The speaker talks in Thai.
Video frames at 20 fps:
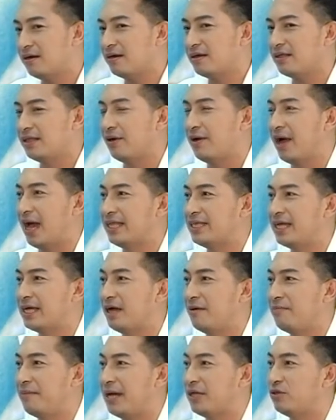เราหายใจ
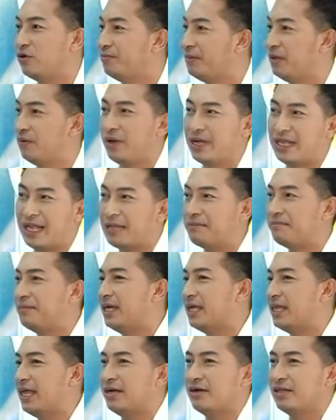เข้าไป โดยมีไวรัสมี
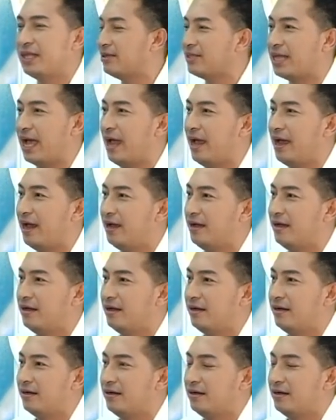อะไรก็แล้วแต่
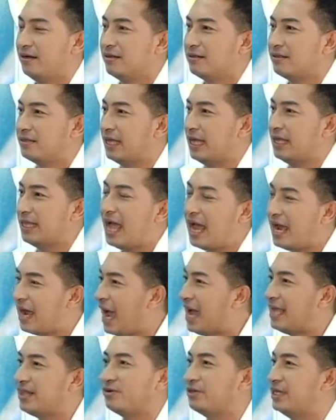แต่ร่างกา
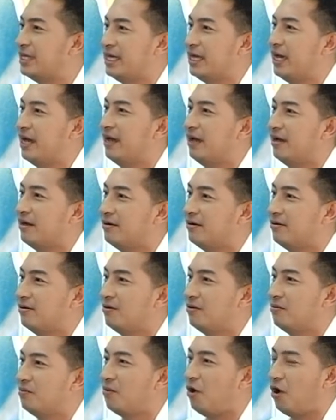ยเราดีฮะ
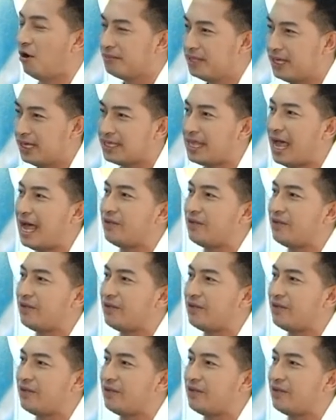พร้อมที่จะต้าน